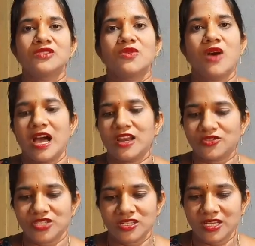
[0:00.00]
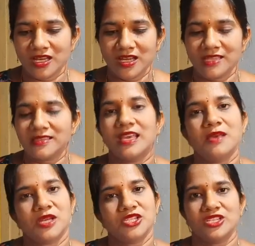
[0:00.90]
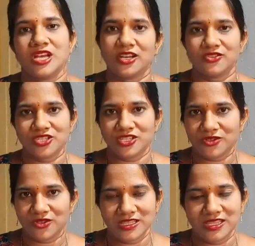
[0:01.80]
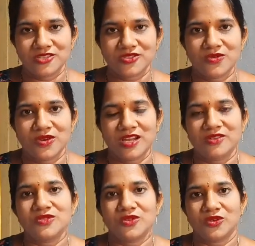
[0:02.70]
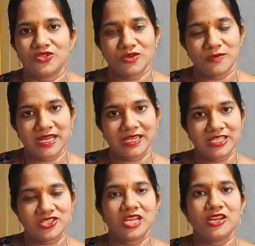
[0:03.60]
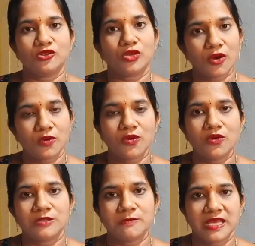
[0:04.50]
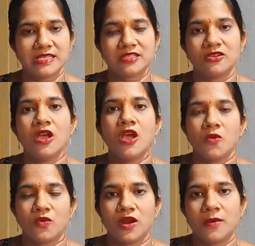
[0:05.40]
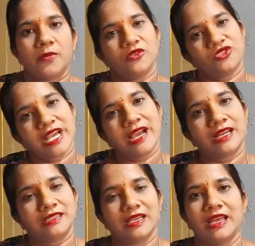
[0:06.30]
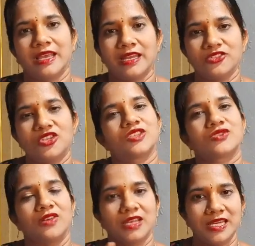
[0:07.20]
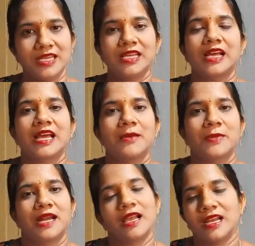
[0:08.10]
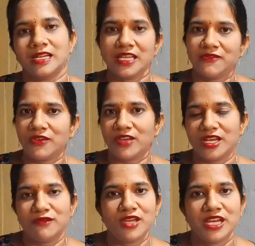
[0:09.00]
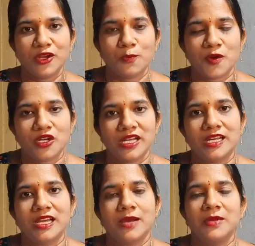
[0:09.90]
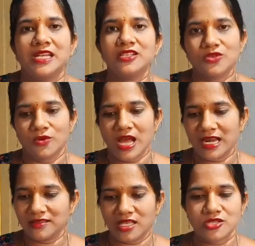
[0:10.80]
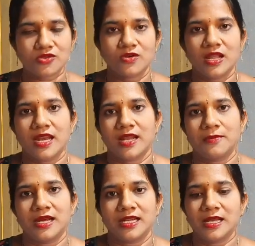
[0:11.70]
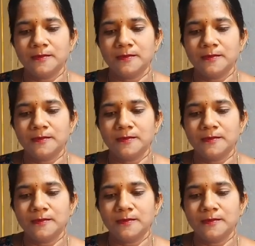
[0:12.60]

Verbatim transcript: సో ఆలోచన అయితే మంచి ఆలోచనతోనే తీసుకున్నాను సో కొంచెం మన కిచెన్లో తక్కువ తక్కువ స్పేస్ ఉన్నప్పుడు జాగ్రత్తగా అరేంజ్ చేసుకొని నీట్గా కనపడాలంటే ఇవి వెరీ వెరీ ఇంపార్టెంట్ కాబట్టి సో అలా తీసుకున్నాను అనమాట